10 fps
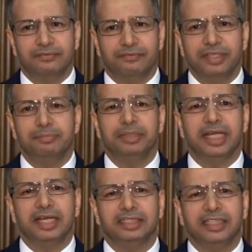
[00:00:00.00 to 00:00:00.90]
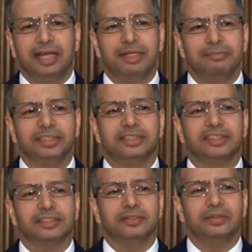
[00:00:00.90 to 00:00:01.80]
في بداية عمل
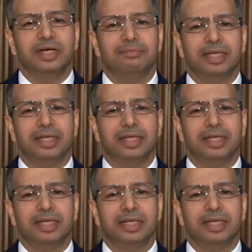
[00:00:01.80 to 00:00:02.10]
مجلس النواب